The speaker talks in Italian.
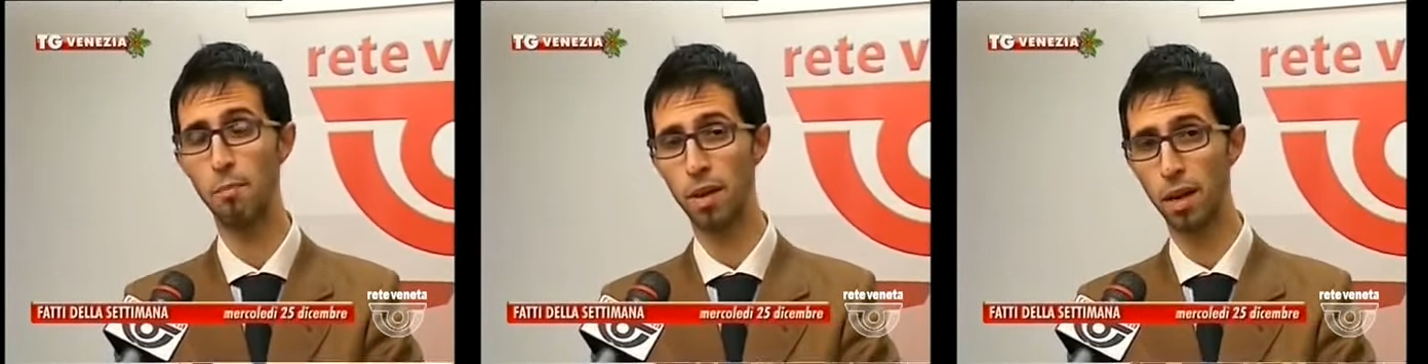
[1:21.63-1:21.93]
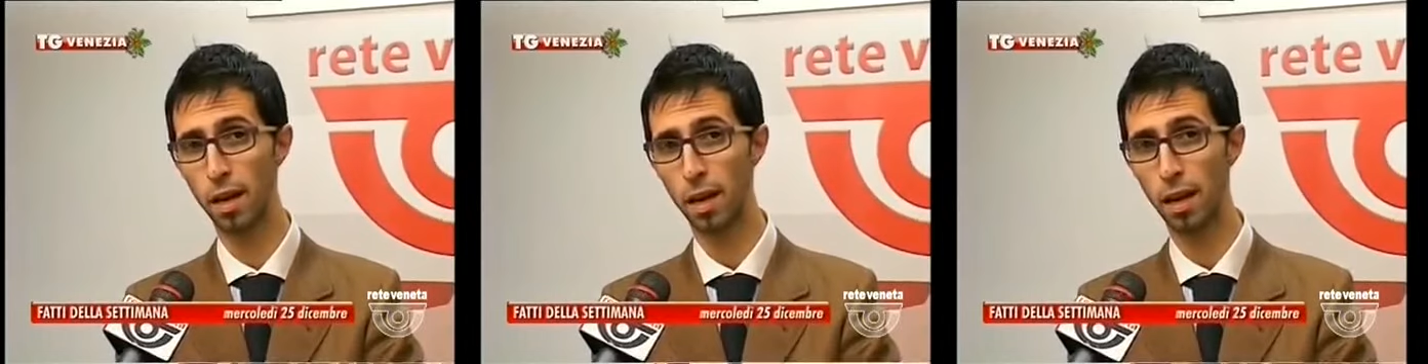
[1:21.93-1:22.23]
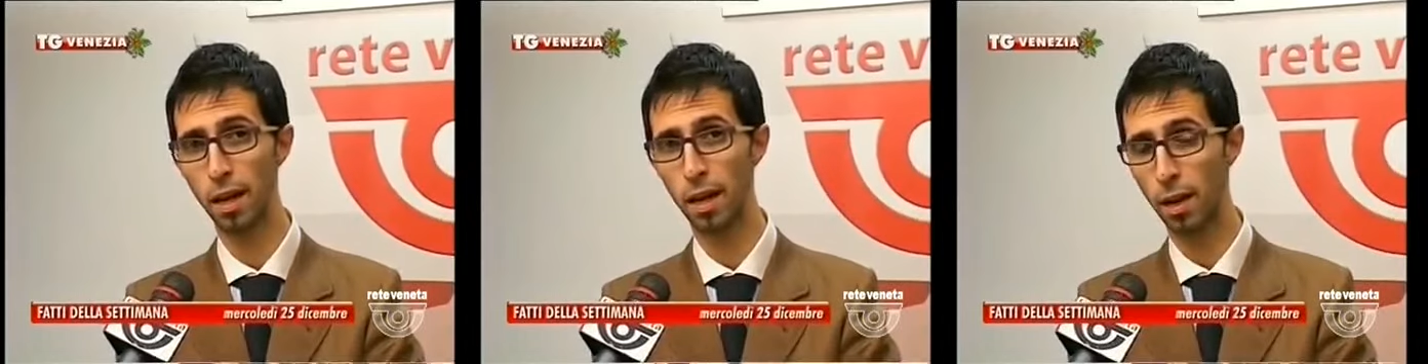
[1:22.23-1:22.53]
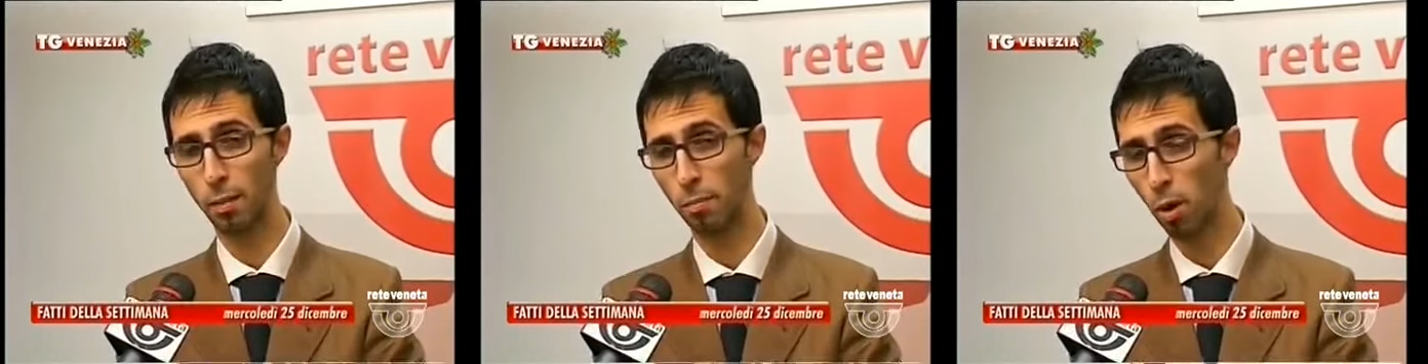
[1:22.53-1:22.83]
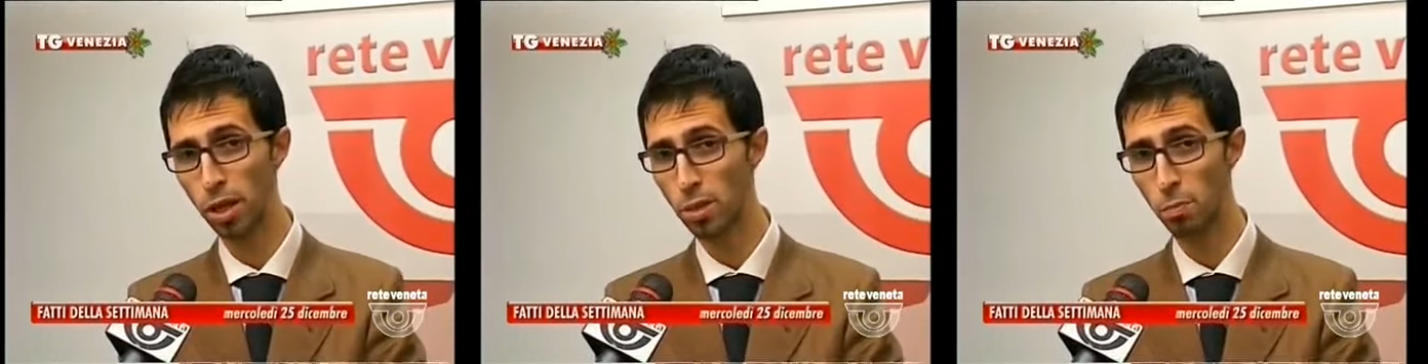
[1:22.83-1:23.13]
per eh,
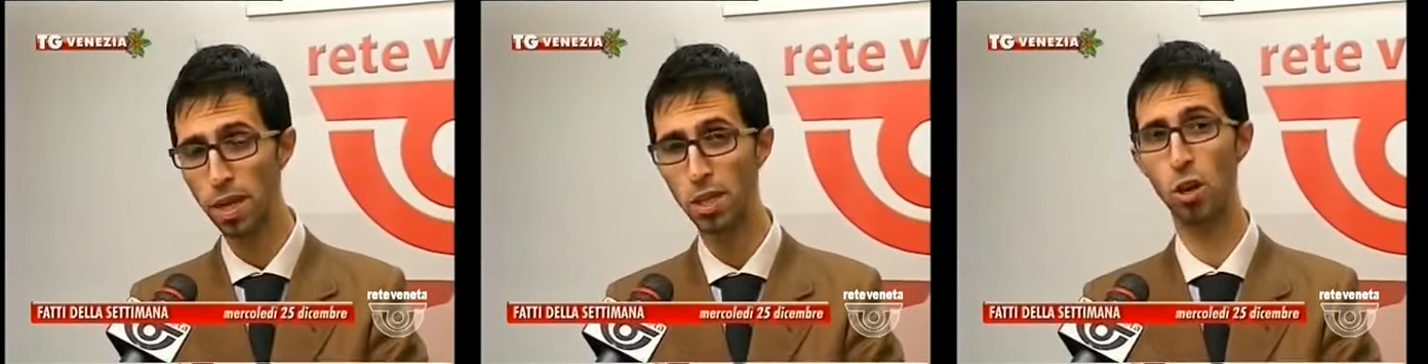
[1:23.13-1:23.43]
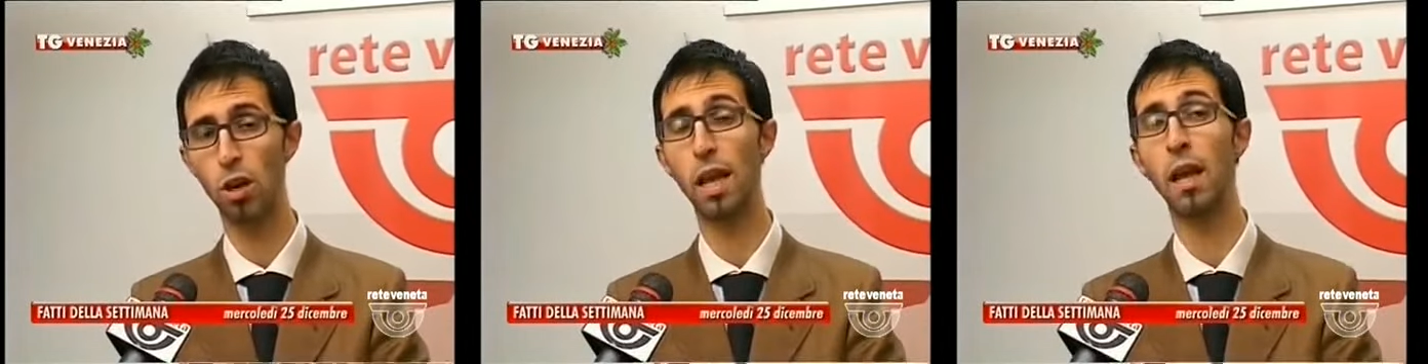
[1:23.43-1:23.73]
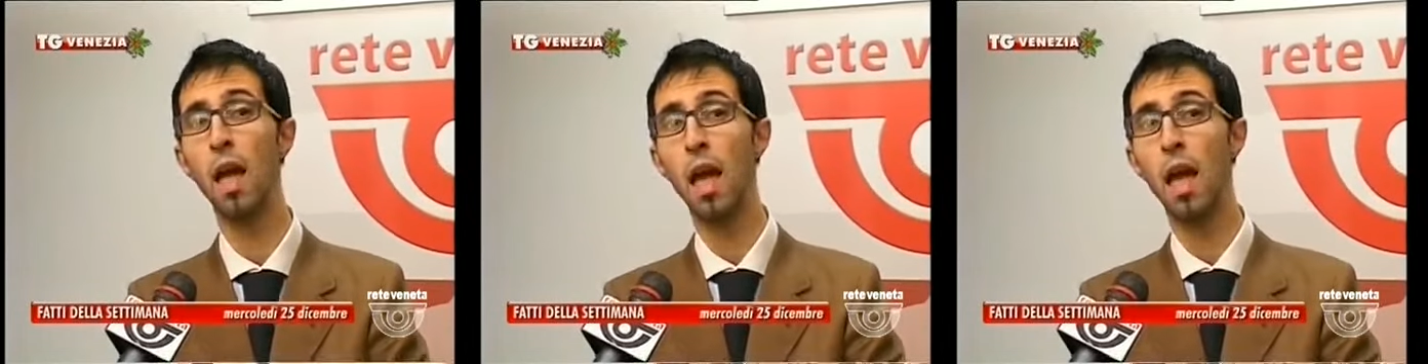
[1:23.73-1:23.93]
pochi spiccioli,